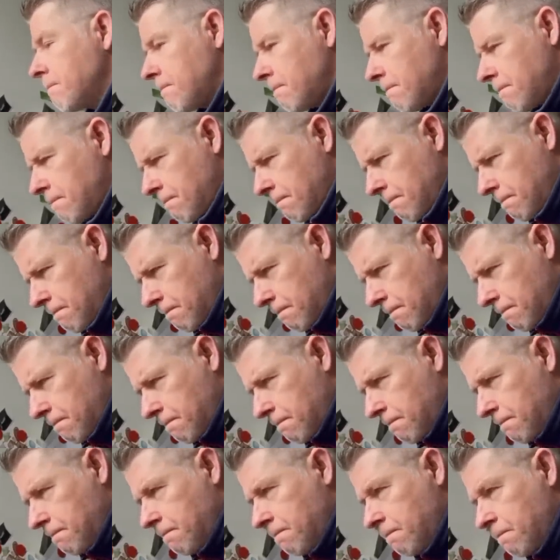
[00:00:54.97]

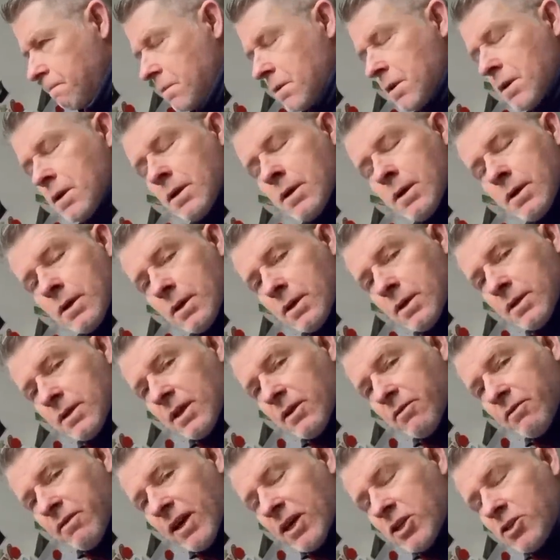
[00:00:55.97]
muss
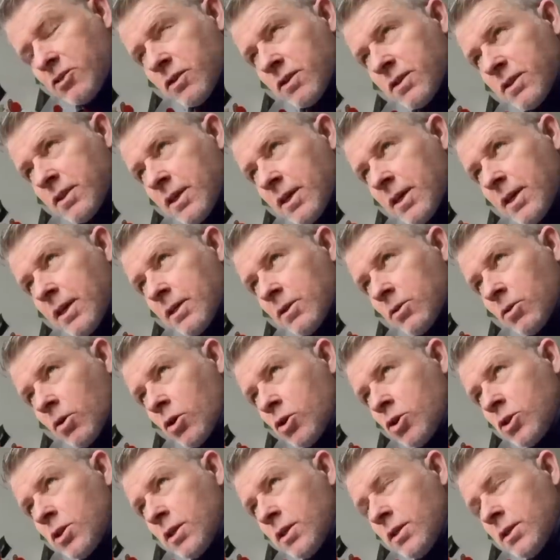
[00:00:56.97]
der Fleischverzehr in
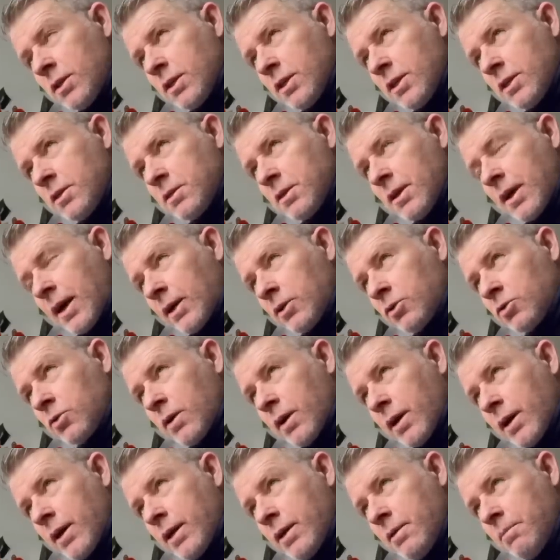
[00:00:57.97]
Deutschland ist
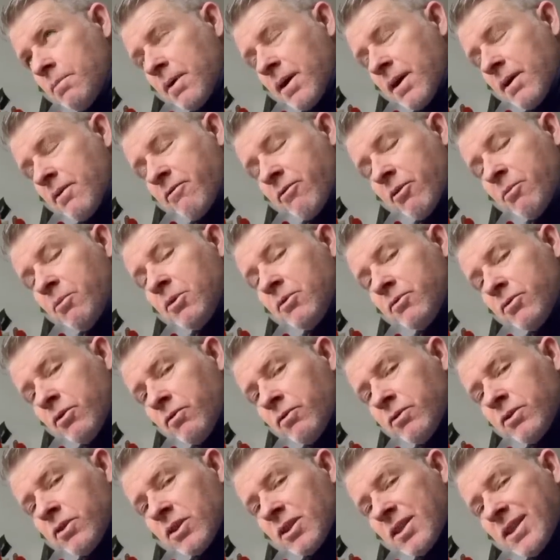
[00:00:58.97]
aktuell bei
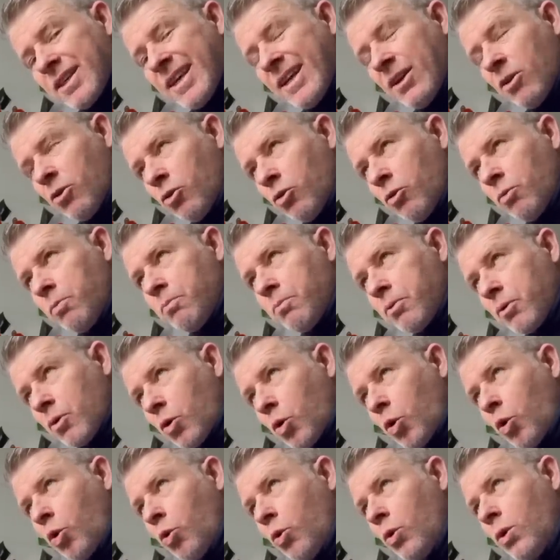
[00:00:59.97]
55 Kilo
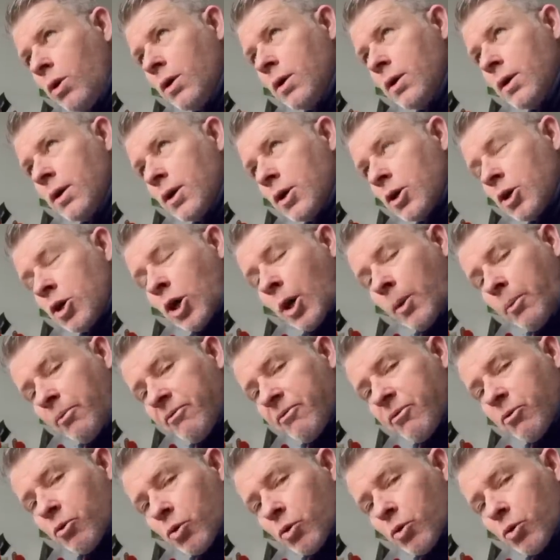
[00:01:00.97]
pro Kopf